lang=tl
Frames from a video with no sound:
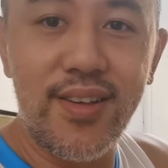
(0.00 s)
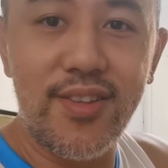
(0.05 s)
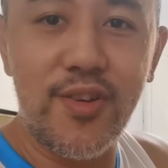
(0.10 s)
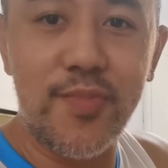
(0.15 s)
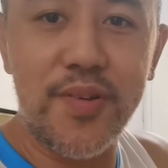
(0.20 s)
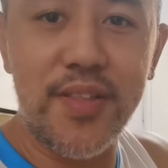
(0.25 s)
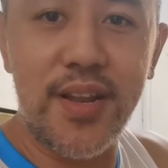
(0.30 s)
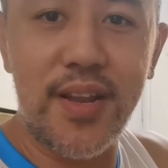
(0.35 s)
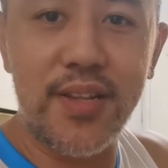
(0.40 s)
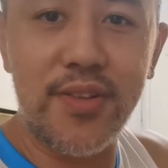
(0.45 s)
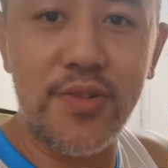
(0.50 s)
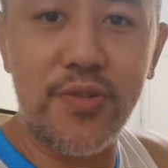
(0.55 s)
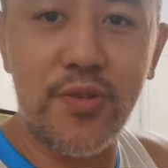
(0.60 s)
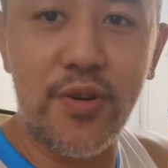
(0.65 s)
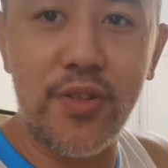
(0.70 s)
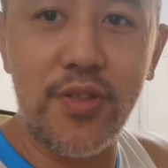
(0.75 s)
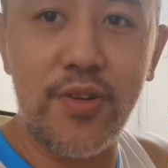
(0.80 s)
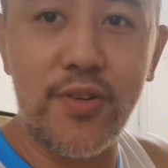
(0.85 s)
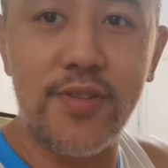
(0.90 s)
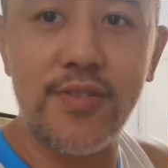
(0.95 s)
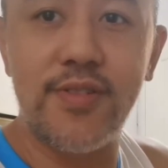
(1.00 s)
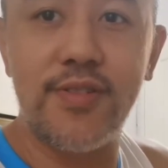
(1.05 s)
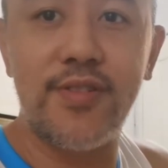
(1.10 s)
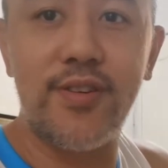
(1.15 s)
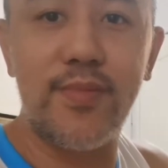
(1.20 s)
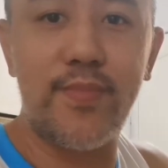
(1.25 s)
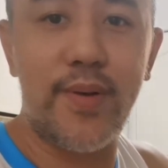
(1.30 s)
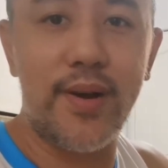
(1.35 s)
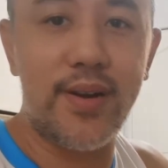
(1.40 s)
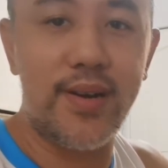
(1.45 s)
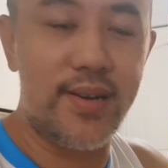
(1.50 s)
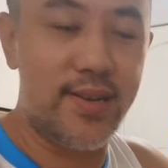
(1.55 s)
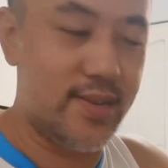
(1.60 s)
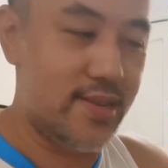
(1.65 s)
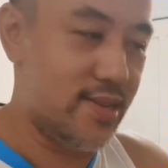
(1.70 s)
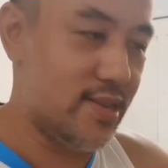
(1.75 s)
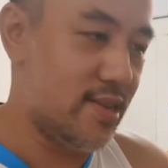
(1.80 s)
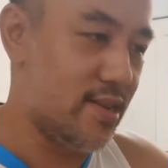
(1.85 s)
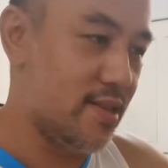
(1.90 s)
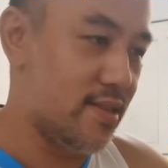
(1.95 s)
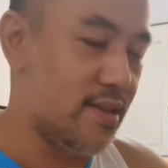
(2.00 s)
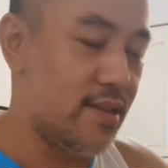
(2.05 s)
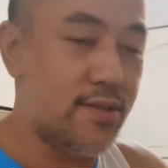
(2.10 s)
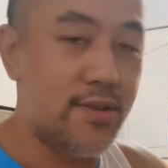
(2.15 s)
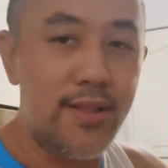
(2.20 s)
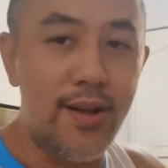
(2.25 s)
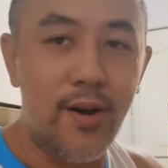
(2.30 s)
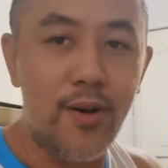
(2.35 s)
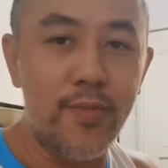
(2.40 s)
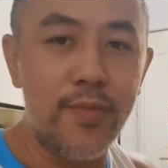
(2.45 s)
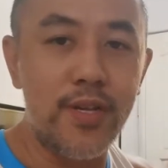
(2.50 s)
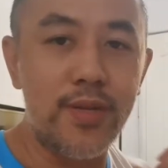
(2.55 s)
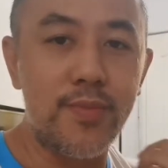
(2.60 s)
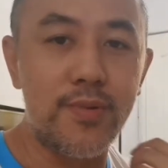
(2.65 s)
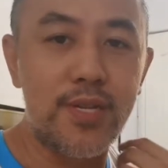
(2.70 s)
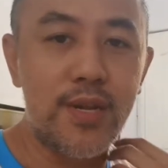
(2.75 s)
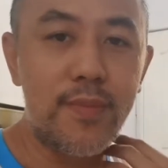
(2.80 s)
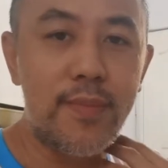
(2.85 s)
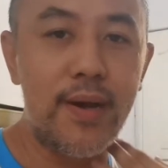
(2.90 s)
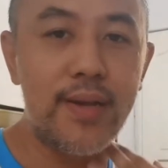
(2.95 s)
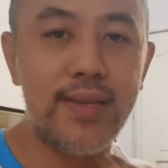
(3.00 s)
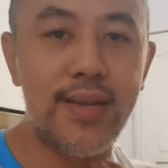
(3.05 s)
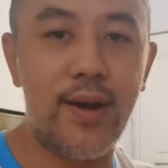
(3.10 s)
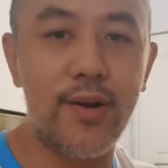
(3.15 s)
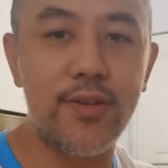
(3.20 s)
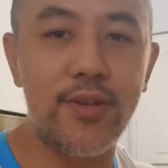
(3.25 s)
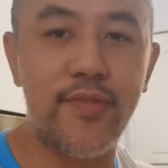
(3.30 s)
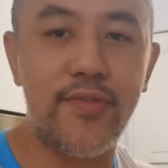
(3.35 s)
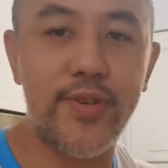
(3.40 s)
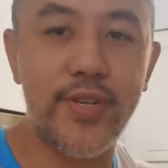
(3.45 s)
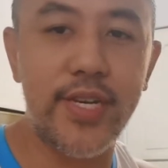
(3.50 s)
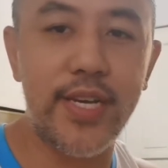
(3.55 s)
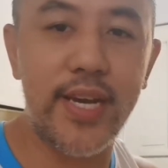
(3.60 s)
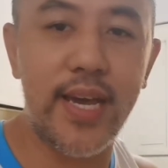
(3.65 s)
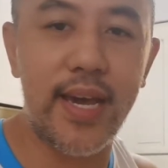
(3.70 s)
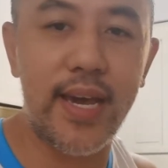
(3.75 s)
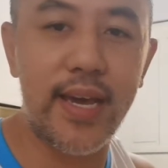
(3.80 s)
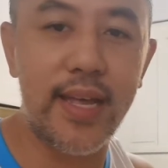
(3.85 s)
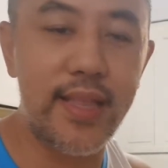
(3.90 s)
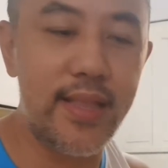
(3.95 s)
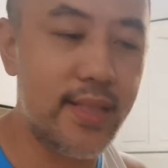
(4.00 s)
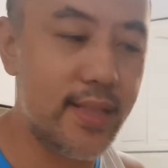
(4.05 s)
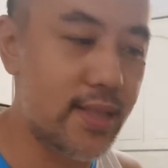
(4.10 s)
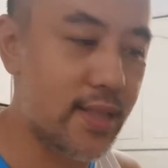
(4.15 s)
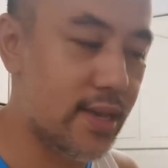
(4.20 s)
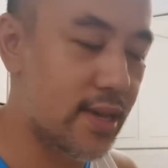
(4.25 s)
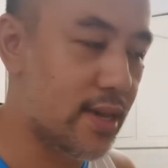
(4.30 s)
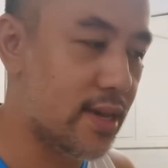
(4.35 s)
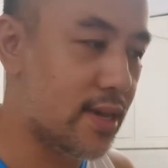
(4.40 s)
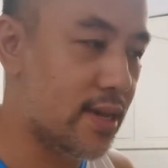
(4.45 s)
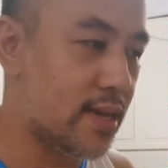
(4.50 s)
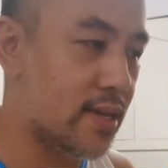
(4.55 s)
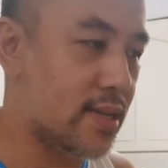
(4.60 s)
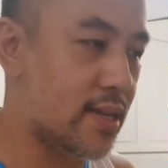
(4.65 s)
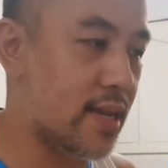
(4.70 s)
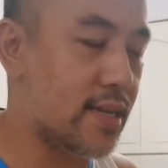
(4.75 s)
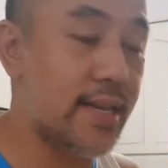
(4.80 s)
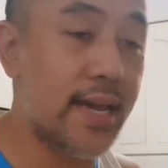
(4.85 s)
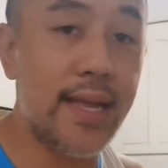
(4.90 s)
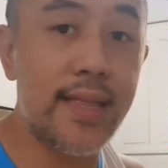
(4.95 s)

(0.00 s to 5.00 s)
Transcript: So madalas ko itong in-order dun pag nandun ako mismo sa Best House of Chicken, sa